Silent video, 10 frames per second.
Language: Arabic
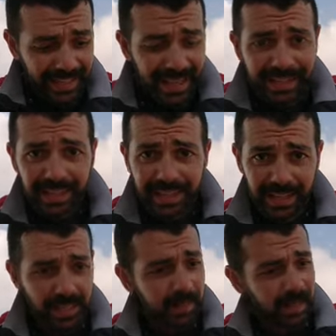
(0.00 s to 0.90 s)
ان عندك
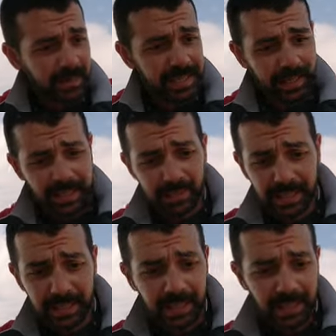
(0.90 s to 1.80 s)
القصبه يعني مثلا
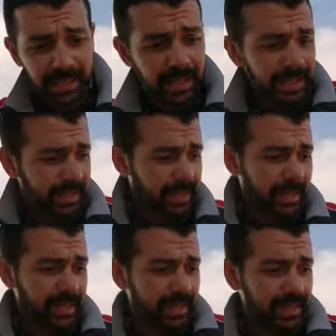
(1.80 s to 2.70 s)
القصبه دي
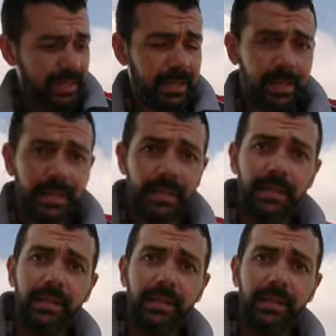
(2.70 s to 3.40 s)
آه